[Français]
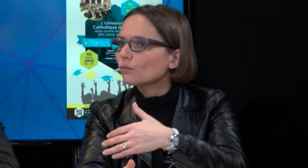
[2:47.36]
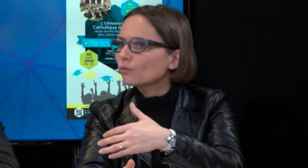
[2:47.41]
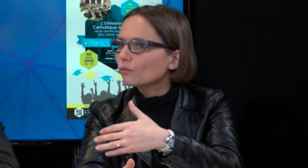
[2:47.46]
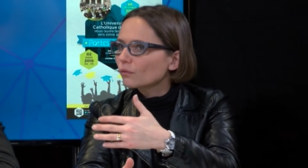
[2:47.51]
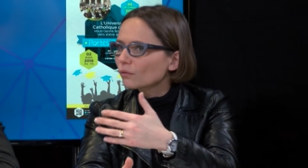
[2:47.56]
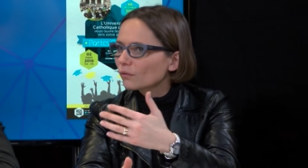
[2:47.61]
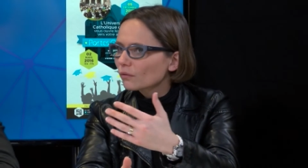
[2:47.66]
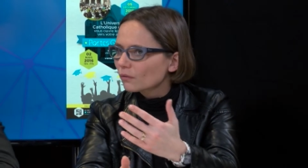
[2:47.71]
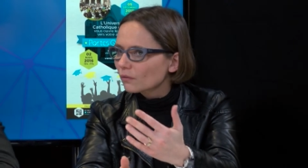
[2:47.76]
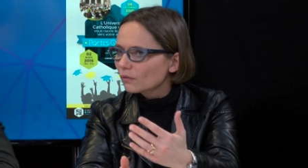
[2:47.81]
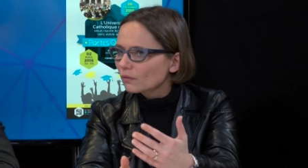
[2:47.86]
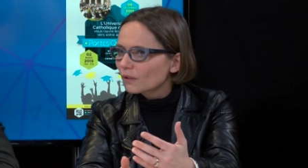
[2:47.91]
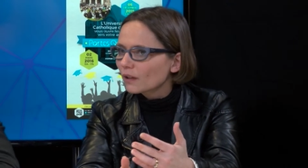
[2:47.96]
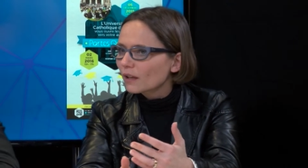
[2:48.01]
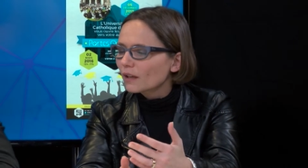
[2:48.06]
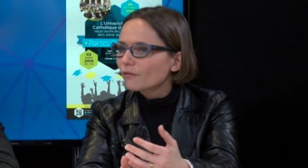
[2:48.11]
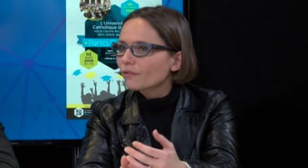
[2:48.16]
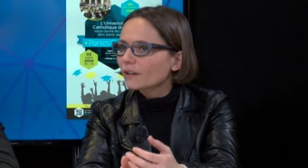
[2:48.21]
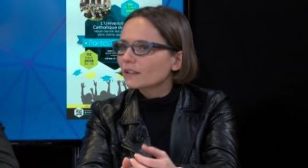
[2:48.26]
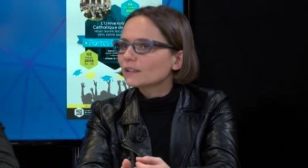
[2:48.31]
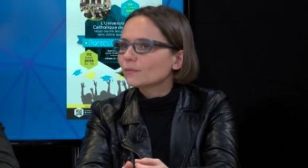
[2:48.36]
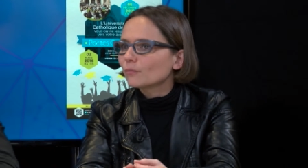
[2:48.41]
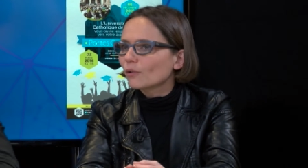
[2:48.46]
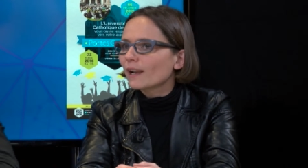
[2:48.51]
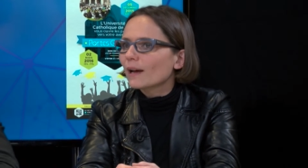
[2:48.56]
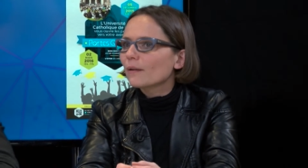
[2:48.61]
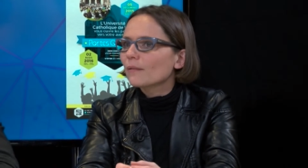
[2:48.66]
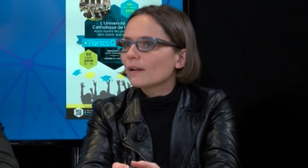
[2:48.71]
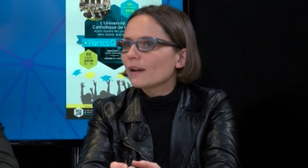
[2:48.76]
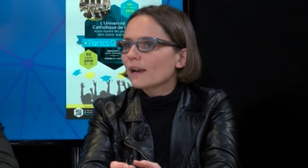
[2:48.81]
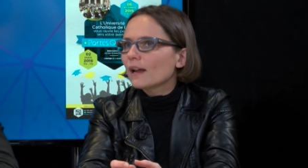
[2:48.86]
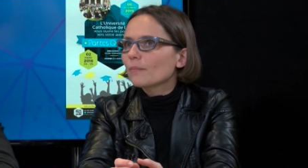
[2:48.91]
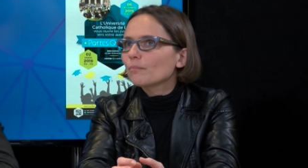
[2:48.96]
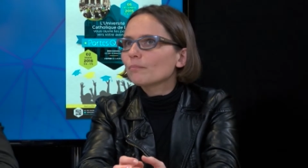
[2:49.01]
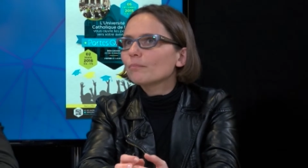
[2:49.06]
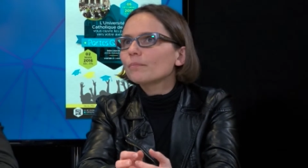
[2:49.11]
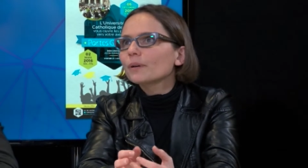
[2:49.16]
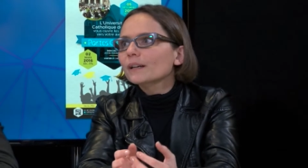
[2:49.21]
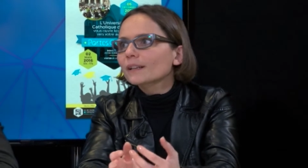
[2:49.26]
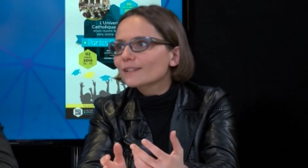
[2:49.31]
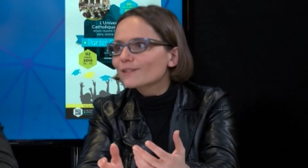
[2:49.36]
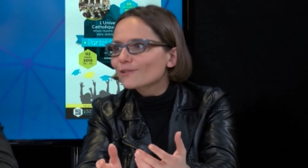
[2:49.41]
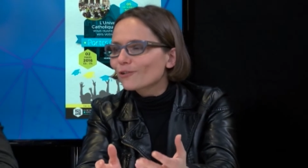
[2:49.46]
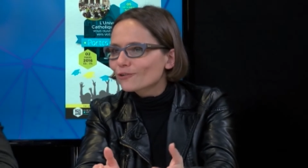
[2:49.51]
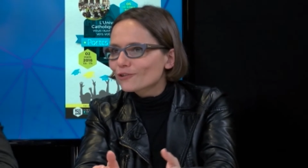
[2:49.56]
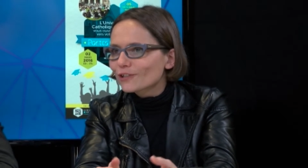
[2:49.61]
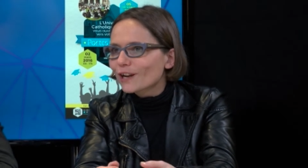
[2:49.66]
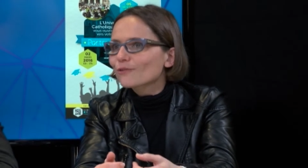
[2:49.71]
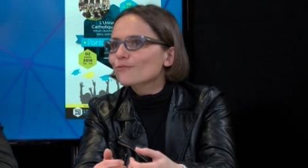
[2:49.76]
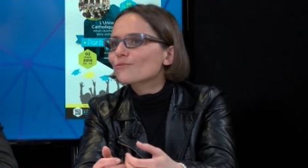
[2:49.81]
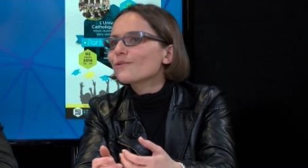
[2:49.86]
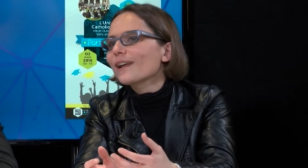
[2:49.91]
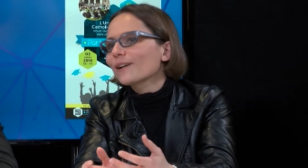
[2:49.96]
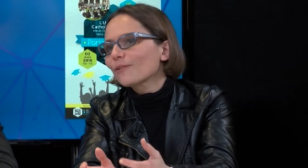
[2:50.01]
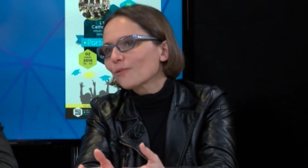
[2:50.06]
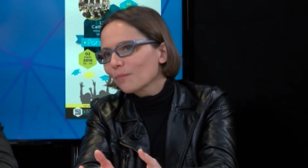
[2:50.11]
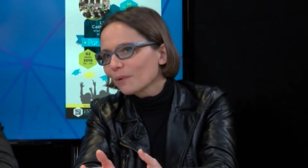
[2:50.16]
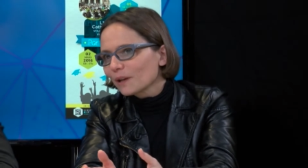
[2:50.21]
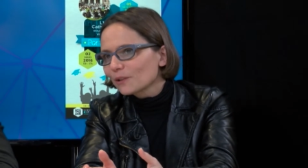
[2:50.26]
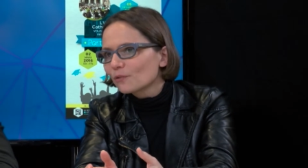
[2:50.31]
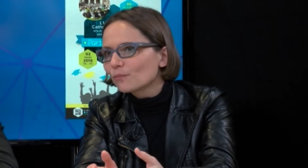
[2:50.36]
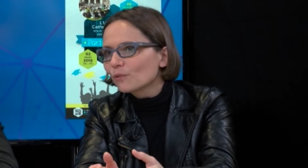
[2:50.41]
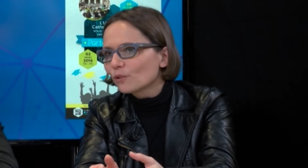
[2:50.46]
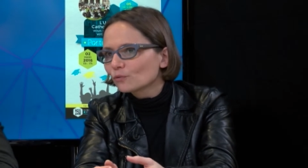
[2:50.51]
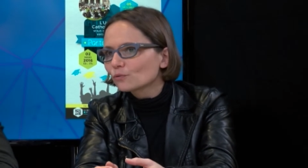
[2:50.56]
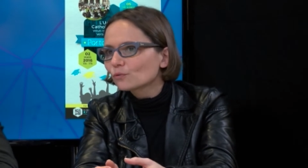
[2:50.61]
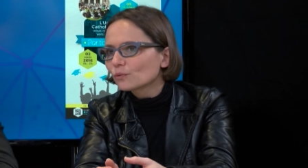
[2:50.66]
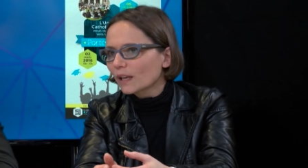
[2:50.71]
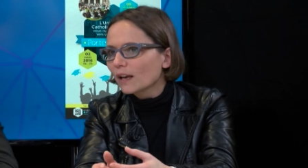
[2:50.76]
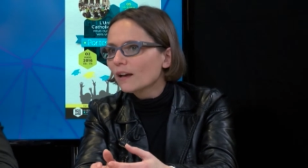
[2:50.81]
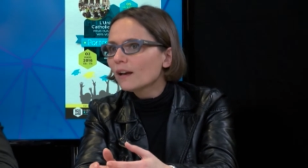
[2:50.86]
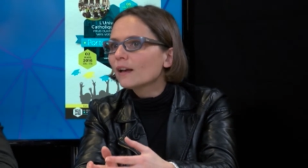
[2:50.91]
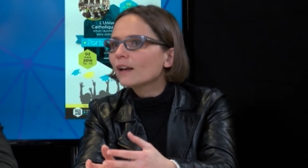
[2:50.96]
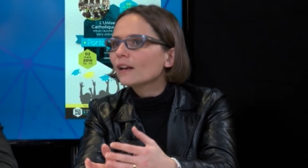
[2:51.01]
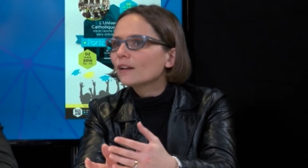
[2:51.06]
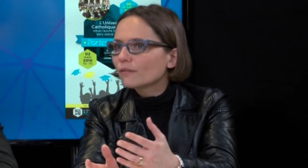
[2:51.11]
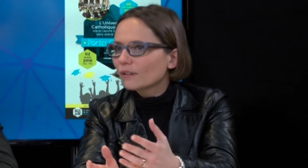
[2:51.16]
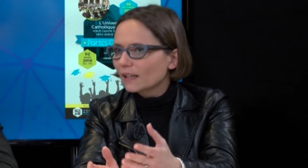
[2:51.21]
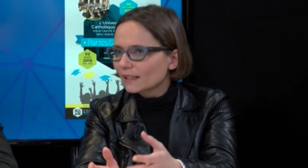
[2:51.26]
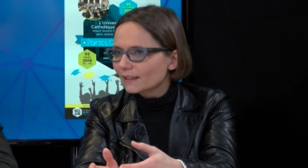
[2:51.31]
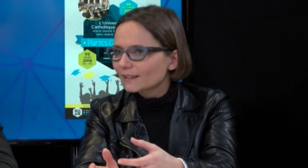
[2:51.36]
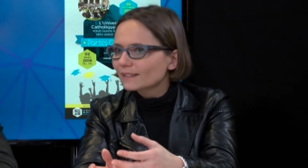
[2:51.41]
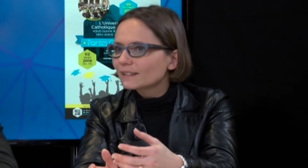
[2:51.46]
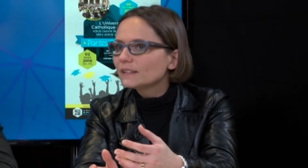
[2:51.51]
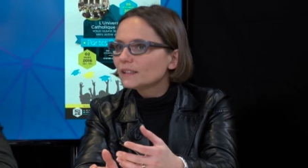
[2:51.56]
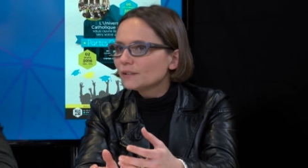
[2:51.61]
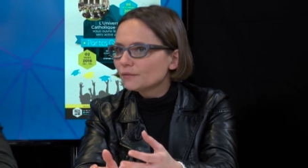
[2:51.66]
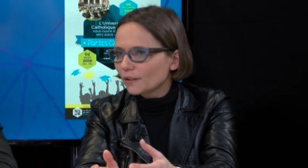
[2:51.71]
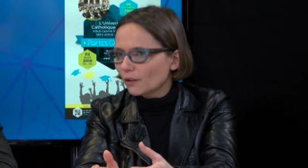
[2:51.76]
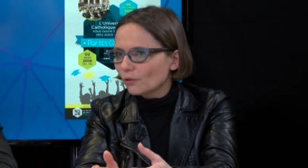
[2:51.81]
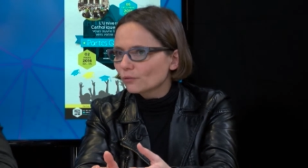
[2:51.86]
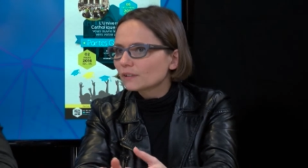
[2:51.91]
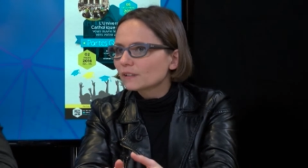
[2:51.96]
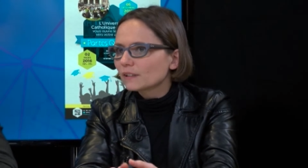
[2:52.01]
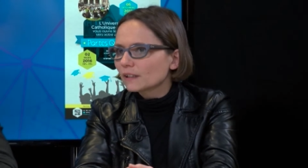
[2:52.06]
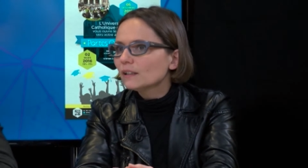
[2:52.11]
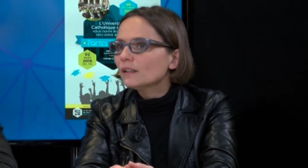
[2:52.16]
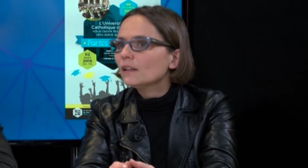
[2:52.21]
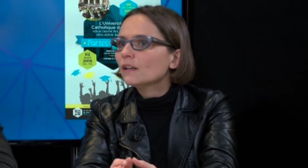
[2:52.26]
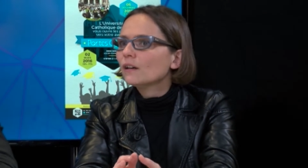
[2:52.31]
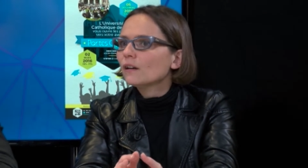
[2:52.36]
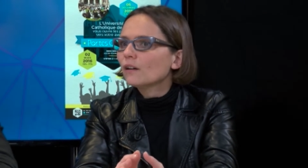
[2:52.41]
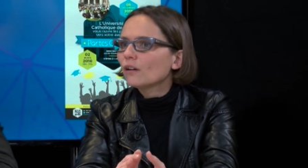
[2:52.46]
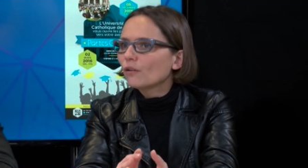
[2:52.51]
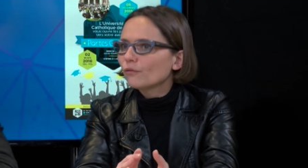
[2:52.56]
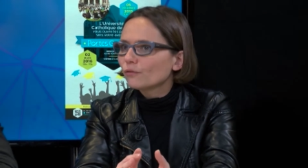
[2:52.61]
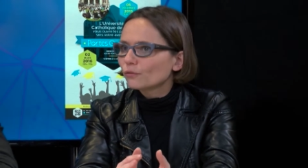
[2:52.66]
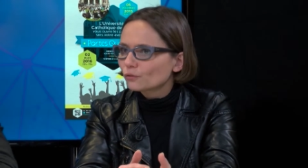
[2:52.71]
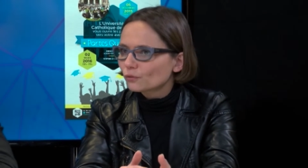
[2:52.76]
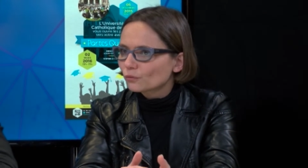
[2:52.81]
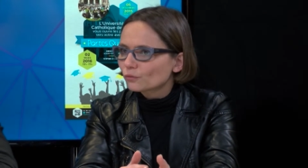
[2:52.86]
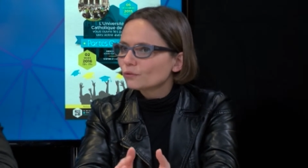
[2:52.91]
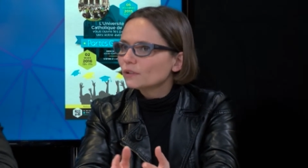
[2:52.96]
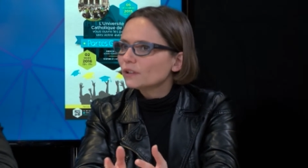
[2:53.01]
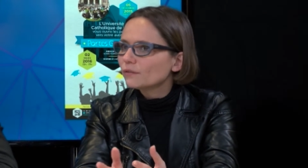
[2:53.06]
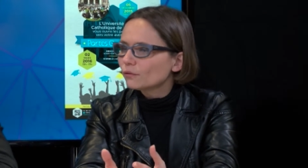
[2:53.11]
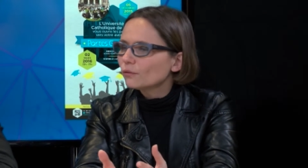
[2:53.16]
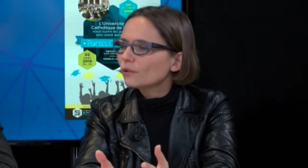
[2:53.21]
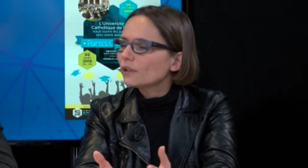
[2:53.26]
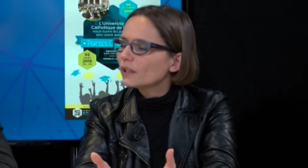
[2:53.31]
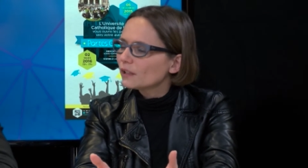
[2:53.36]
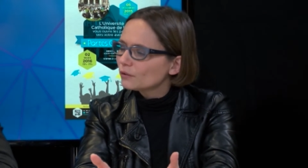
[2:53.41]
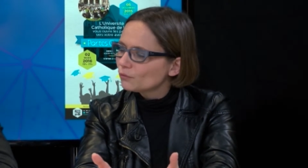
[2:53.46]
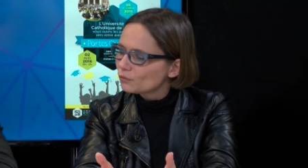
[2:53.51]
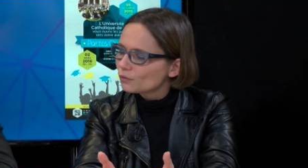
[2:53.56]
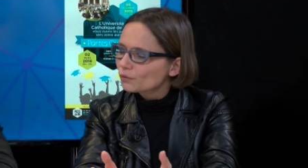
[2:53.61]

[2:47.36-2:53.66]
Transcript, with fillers: Donc effectivement, la, prise en charge ou l'accompagnement en tout cas va être différencié en fonction du niveau et du